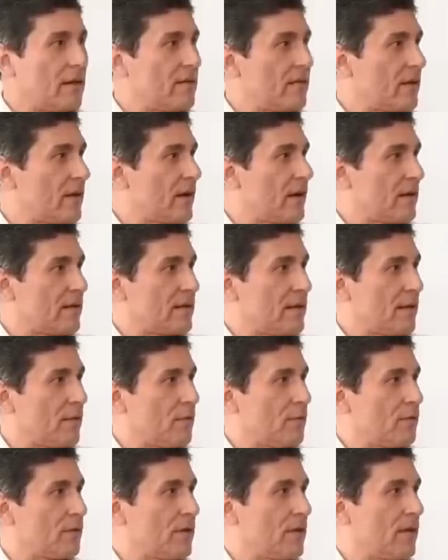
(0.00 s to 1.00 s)
eres
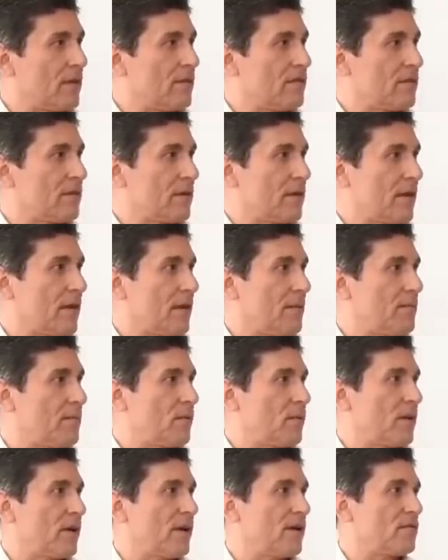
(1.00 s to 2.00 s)
encantador, que eres
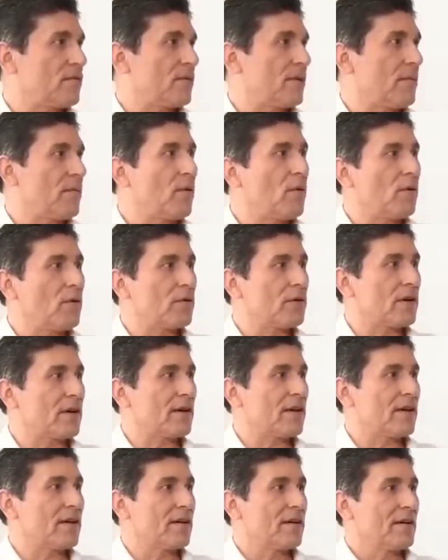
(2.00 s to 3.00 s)
ejemplo, que eres un amor,
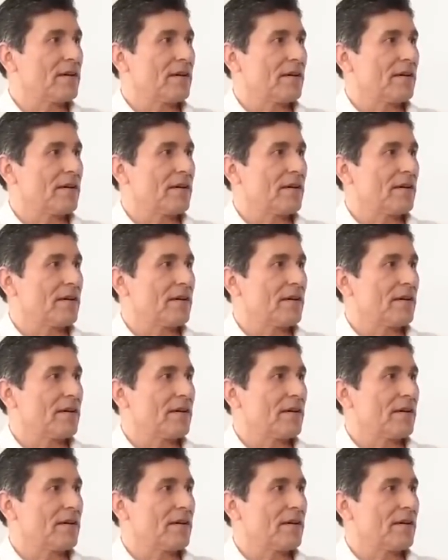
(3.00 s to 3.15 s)
que